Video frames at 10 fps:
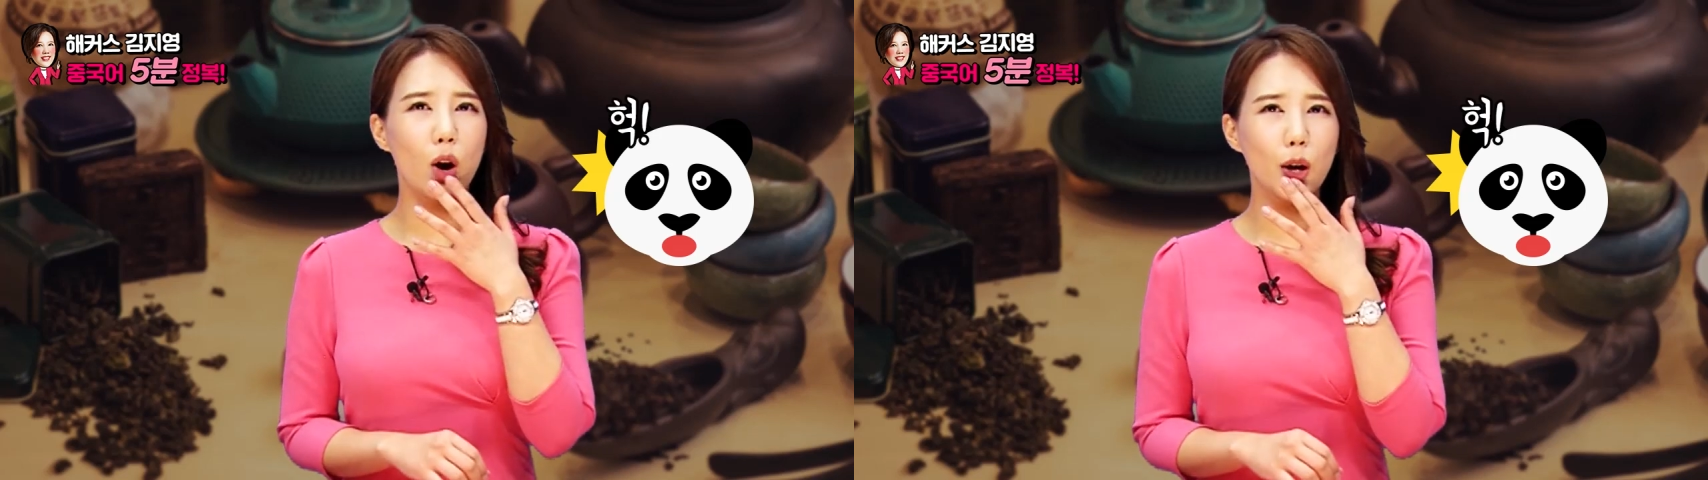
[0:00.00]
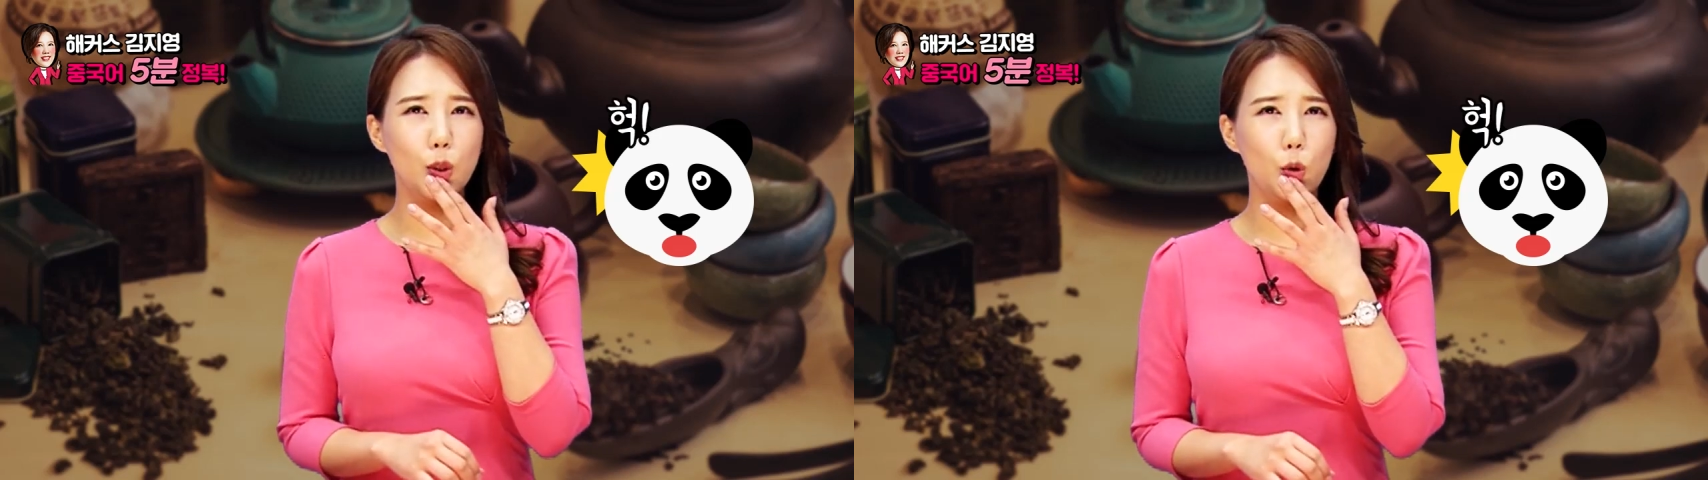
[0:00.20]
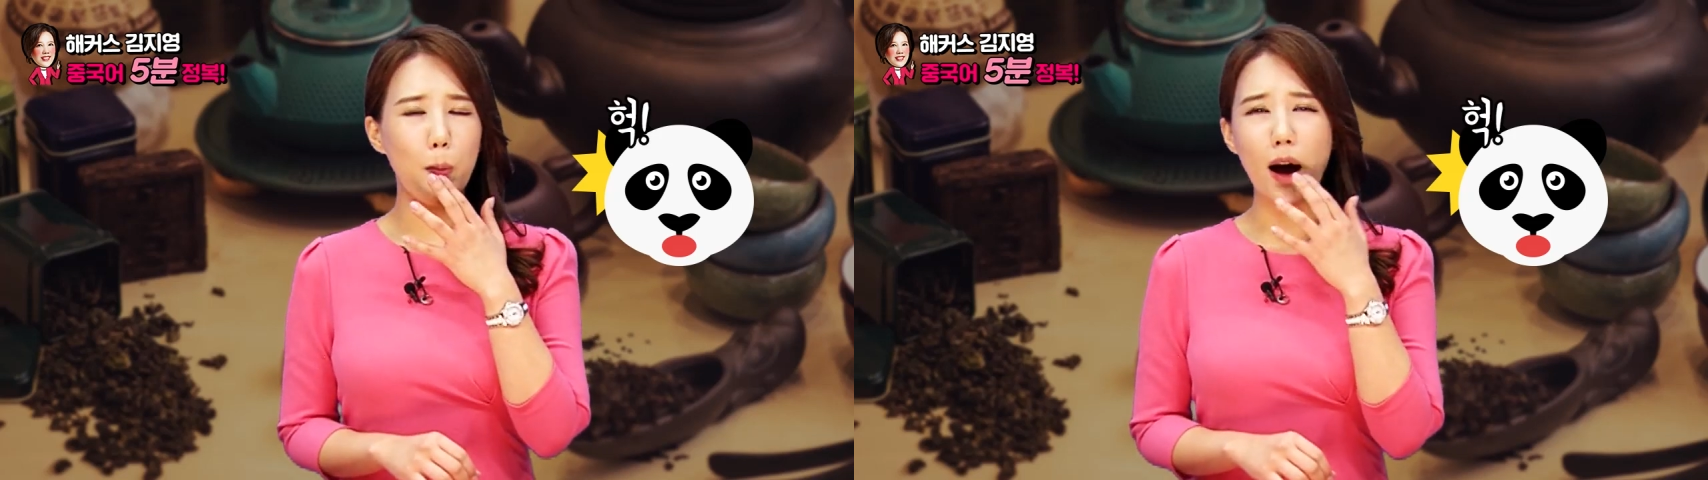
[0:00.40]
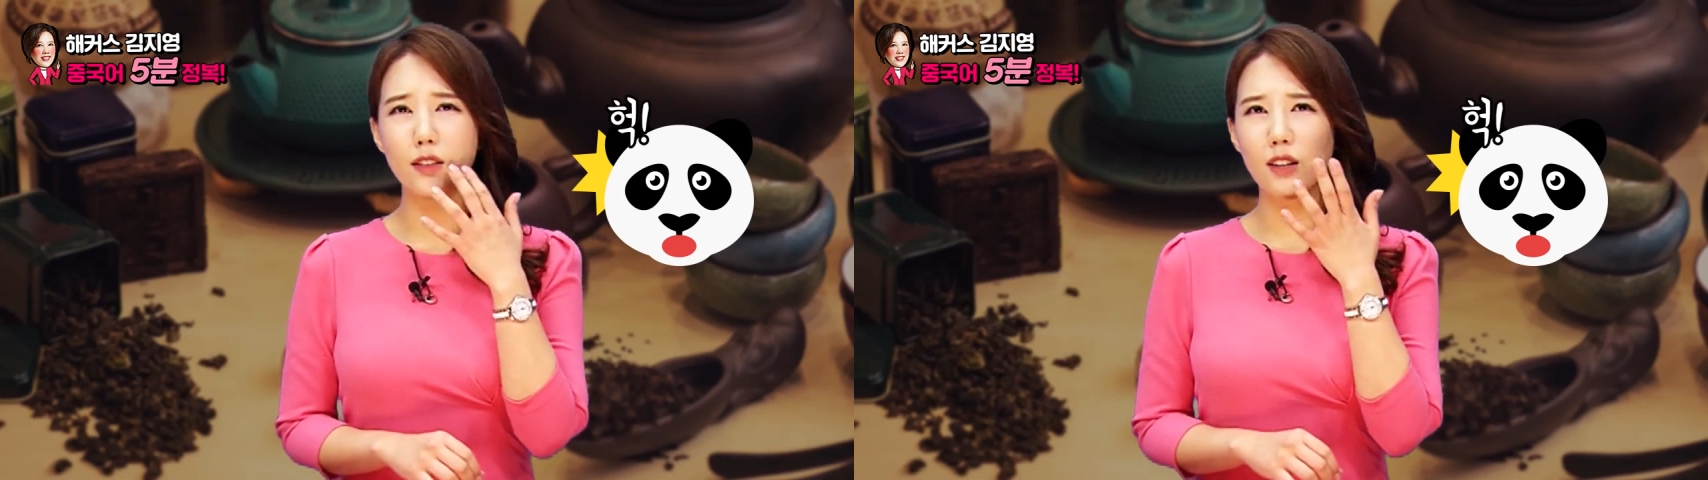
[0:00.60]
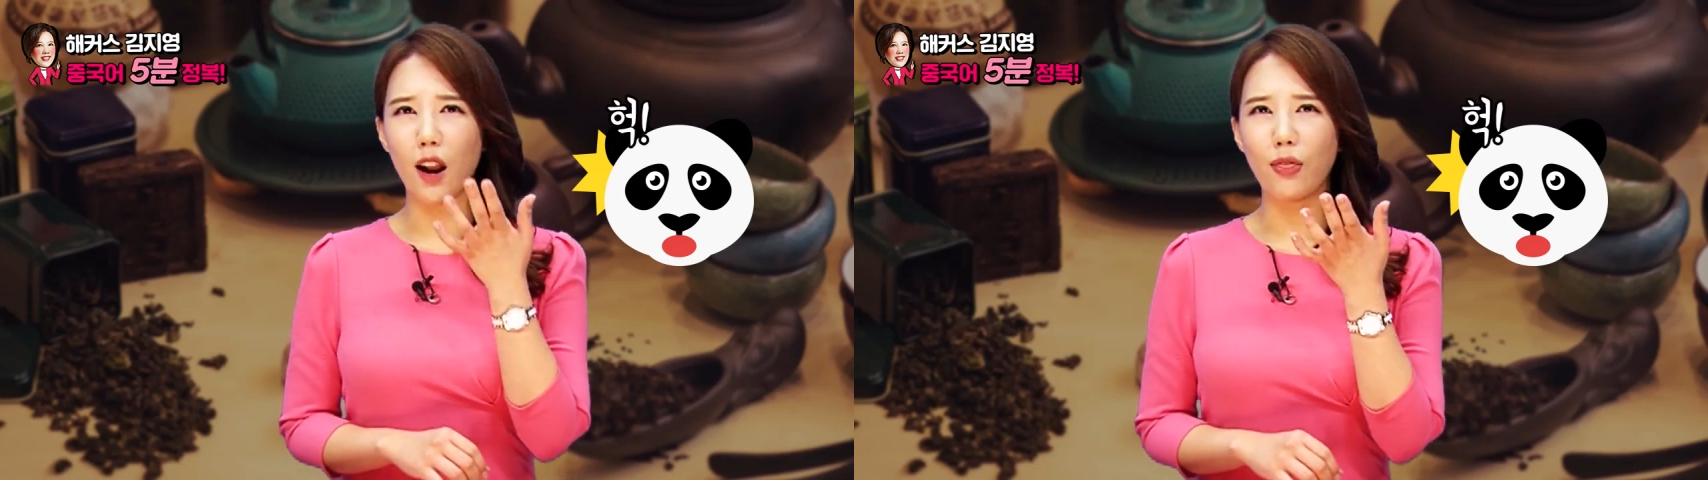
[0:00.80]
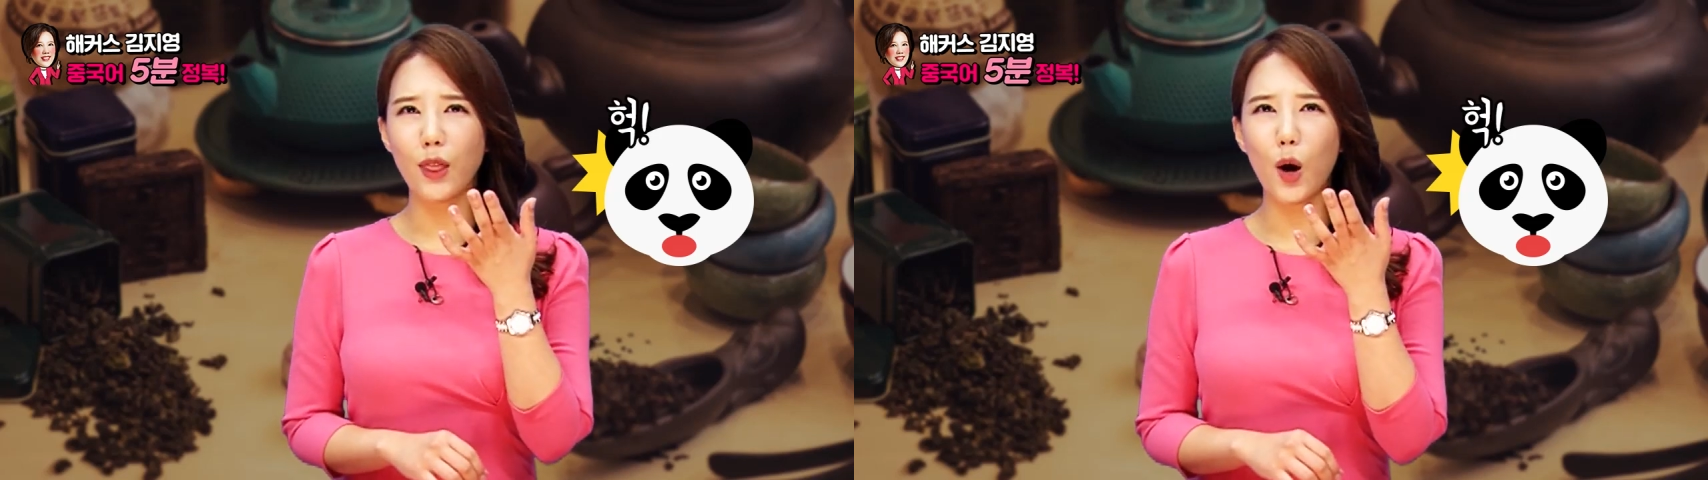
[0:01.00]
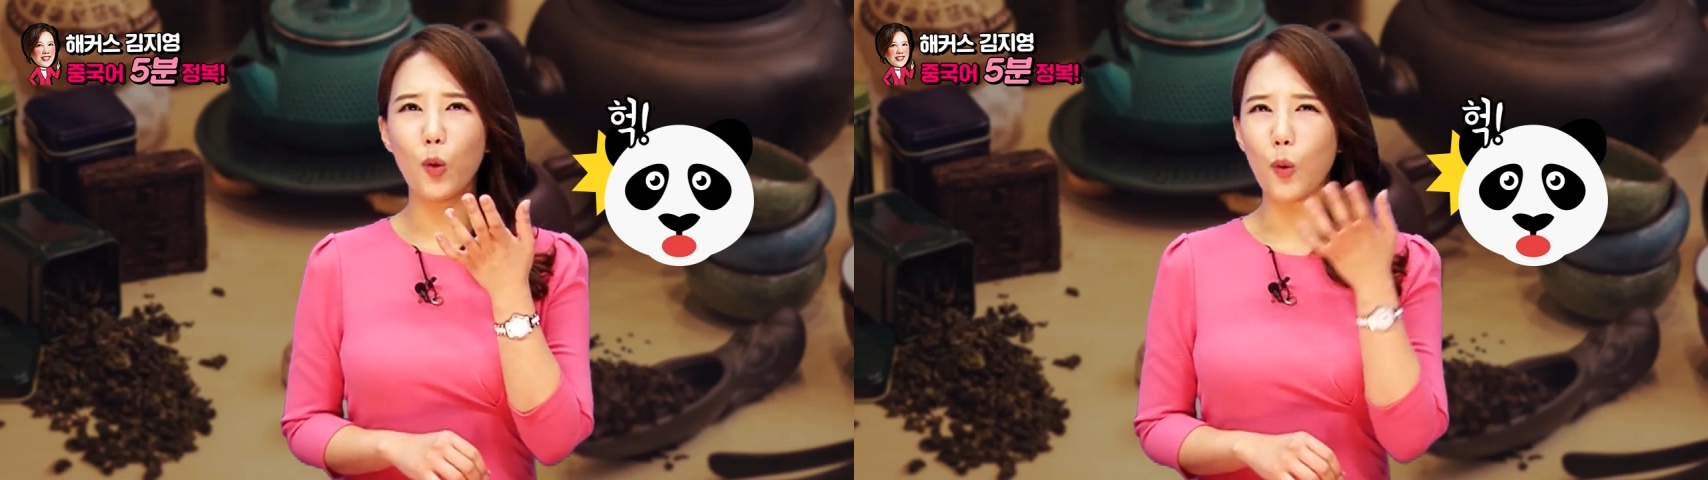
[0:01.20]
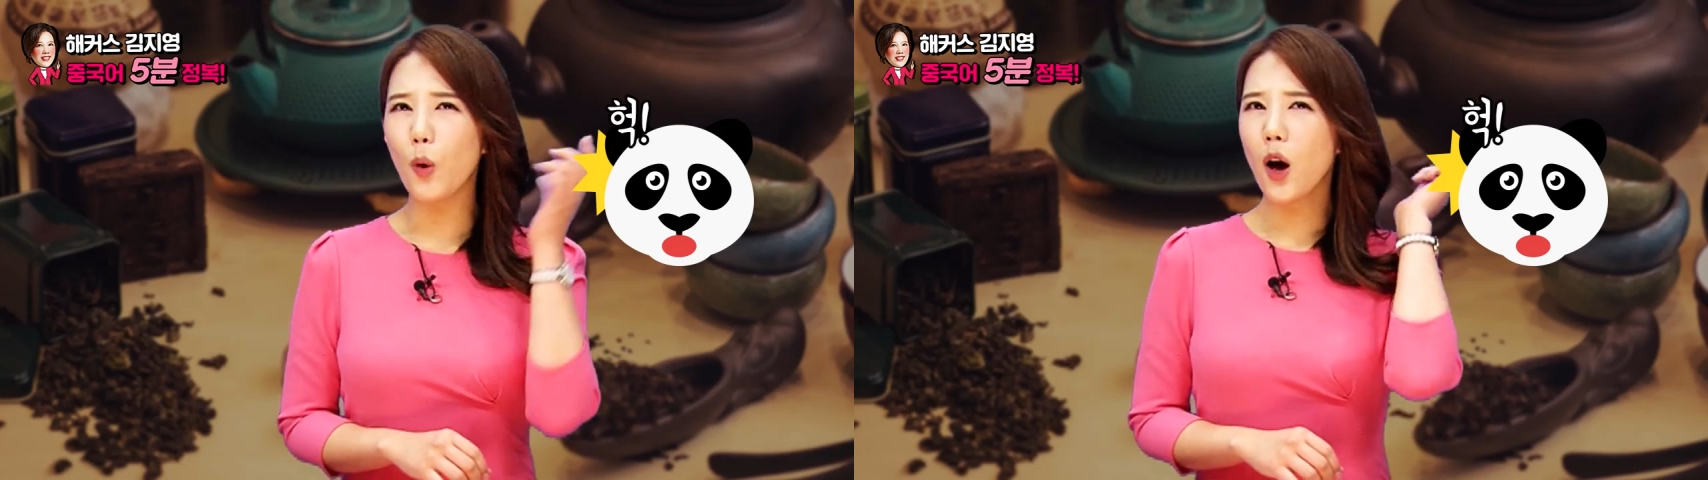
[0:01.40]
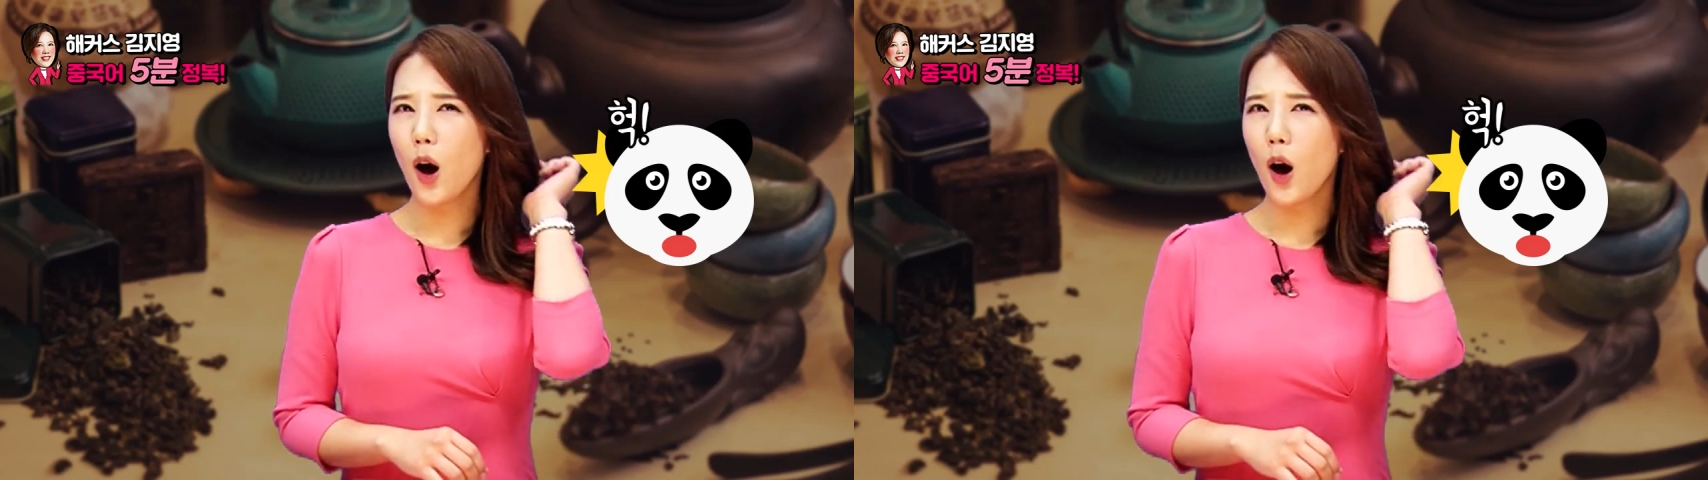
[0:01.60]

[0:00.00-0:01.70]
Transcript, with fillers: 하게 되고 말은 잘 안 나오고